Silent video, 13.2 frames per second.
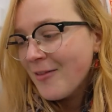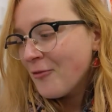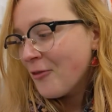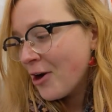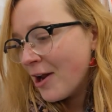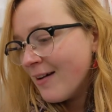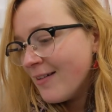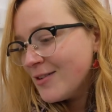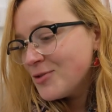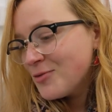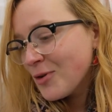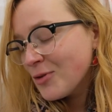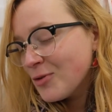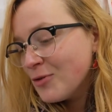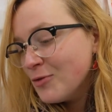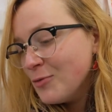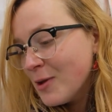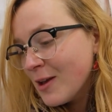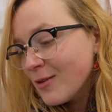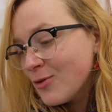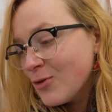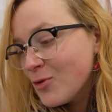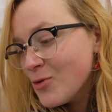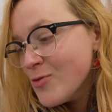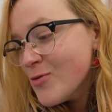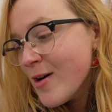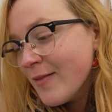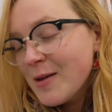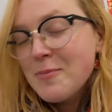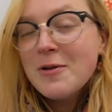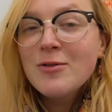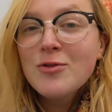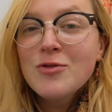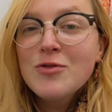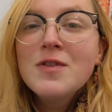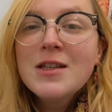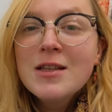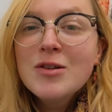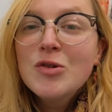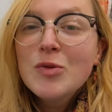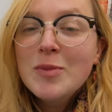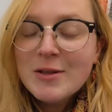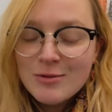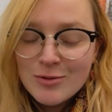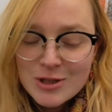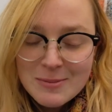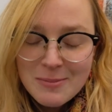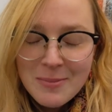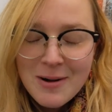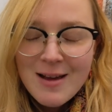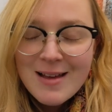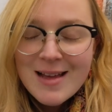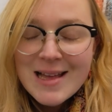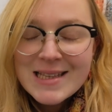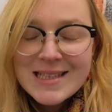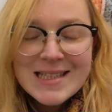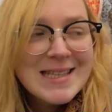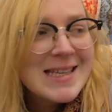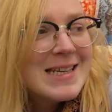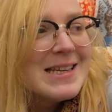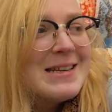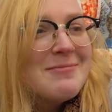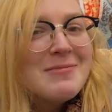Voilà, je vous retrouve bientôt avec plein d'autres vidéos parce que j'ai plein d'idées,